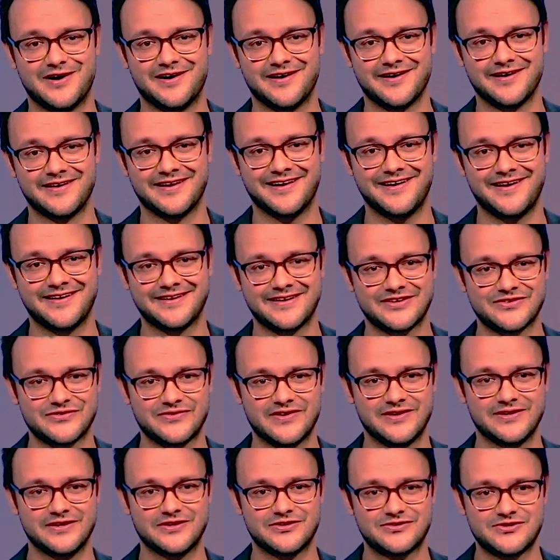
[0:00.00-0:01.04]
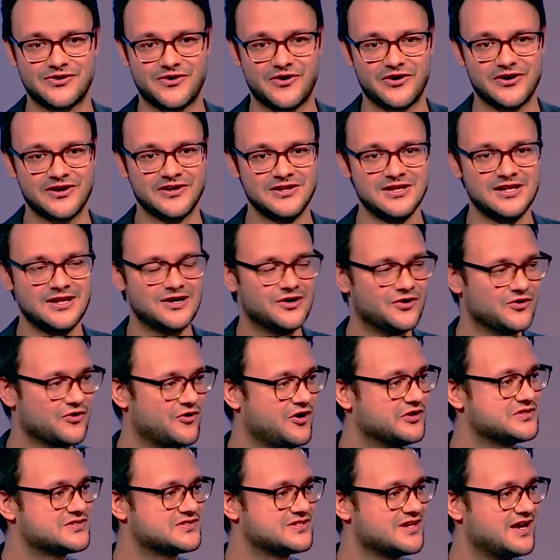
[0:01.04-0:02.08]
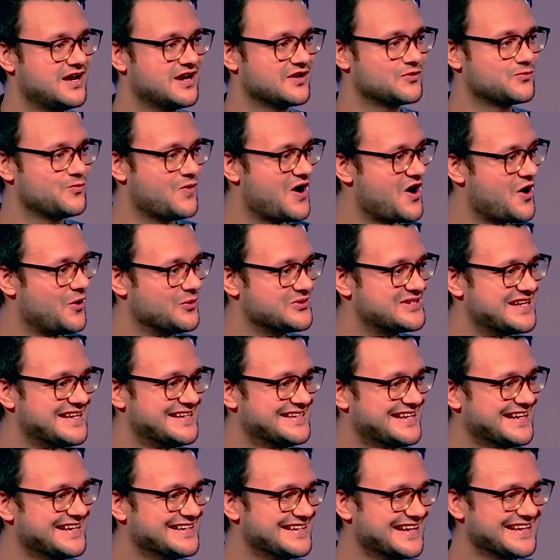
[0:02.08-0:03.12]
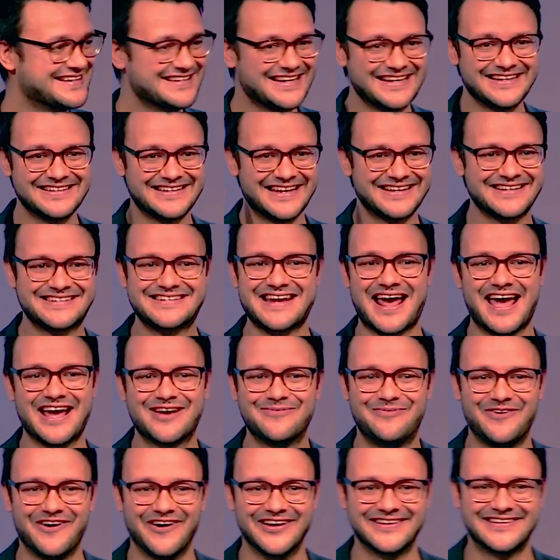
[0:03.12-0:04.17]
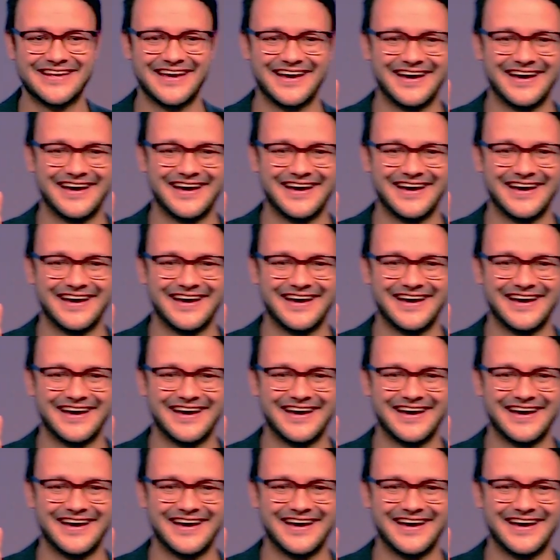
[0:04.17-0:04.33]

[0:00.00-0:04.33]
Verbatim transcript: mache. Ja, das fände ich toll. Und Gott sagt, wow, ding, ding, ding, ding, ding, Jackpot,